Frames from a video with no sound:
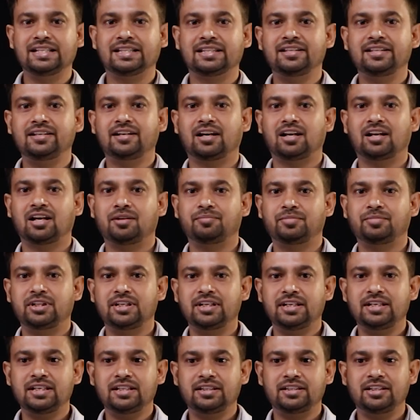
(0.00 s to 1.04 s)
इतनी ख़राब थी
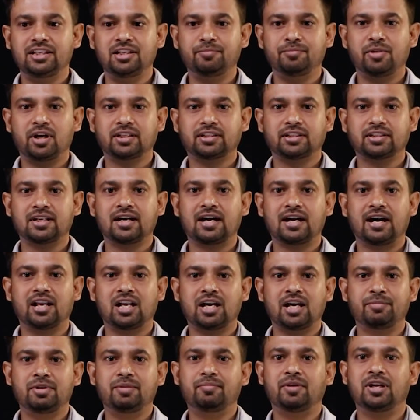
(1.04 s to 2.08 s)
कि तीन वक्त का
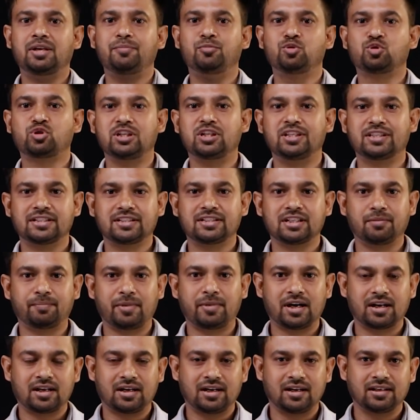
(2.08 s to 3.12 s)
खाना भी बड़ी मुश्किल से चल
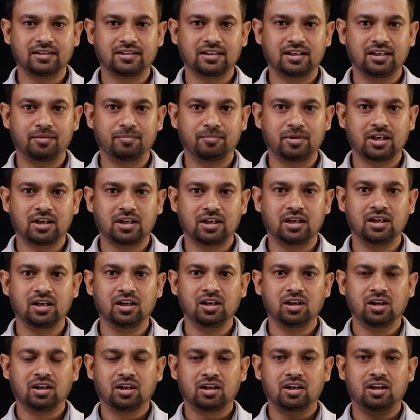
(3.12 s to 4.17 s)
पा रहा था हमारा
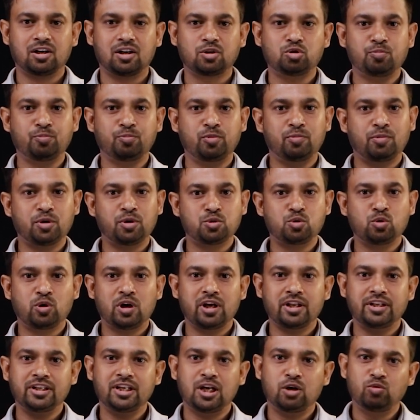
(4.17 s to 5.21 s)
घर तो पूर्वजों का
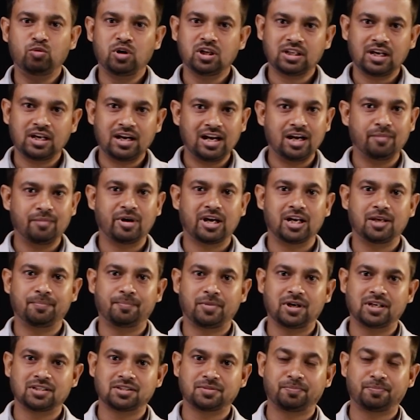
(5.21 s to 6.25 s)
दिया हुआ था हमारे
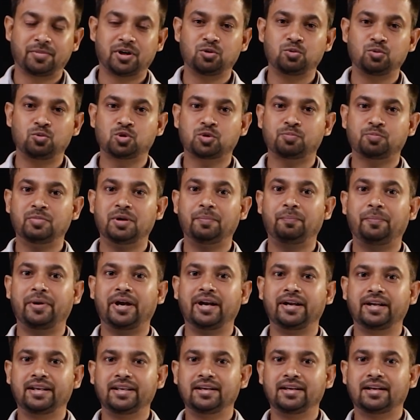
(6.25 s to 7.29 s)
पास पर उसमें
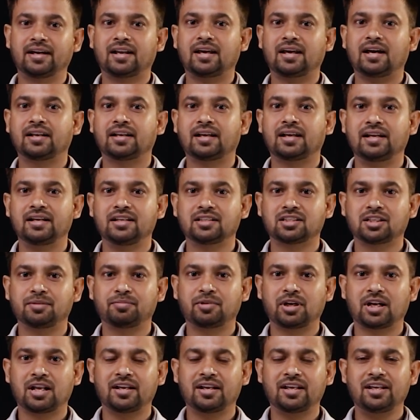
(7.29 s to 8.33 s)
पेंटिंग कराना ये सब
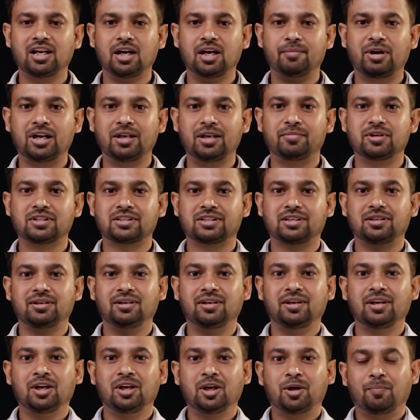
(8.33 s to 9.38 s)
कराना ये हमारे बस की
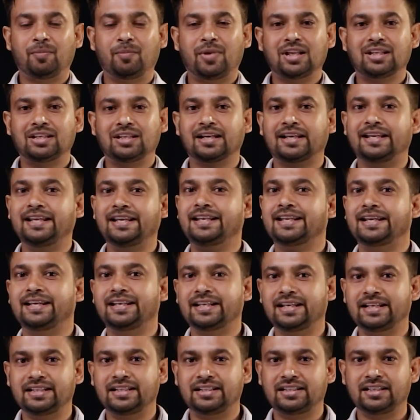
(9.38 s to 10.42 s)
बात लग ही नहीं
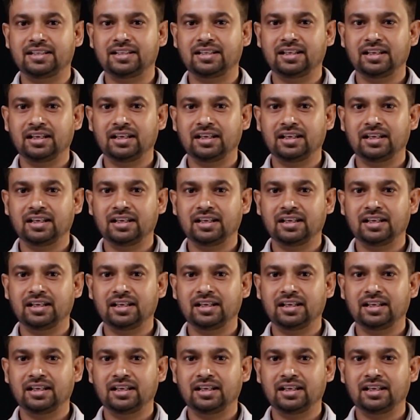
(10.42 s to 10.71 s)
रही थी